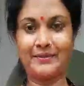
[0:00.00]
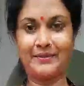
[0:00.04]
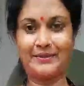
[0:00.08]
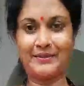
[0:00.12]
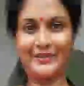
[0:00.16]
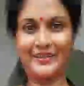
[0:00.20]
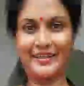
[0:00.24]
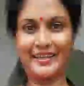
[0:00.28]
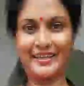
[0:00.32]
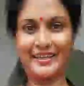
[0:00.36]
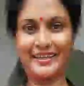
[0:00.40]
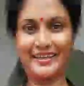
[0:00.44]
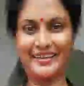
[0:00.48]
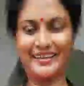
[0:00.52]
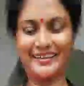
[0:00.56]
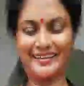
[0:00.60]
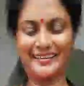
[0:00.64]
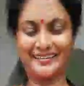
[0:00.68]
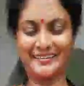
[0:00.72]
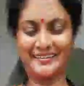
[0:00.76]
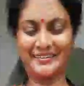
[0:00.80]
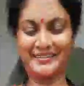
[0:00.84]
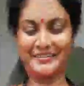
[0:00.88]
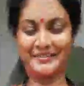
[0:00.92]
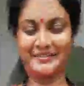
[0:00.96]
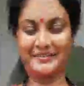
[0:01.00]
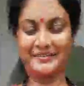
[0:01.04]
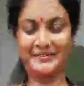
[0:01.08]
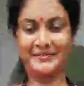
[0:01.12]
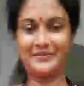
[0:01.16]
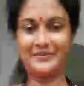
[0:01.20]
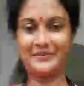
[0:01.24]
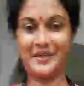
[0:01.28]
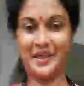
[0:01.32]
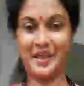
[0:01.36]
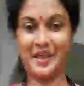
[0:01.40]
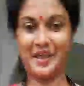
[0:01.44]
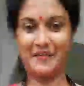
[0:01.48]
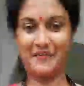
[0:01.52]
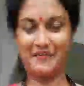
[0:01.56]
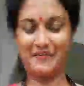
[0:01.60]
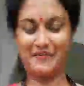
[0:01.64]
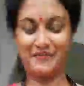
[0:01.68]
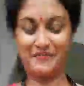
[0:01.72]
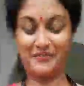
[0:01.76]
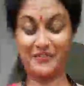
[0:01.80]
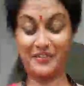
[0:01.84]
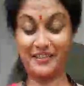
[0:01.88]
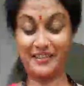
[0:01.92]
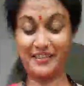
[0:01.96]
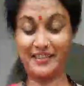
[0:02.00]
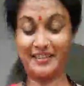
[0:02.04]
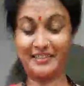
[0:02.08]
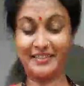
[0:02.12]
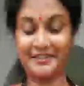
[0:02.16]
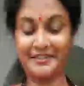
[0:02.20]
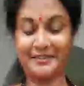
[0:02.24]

ஓகேங்களா எவ்வளோ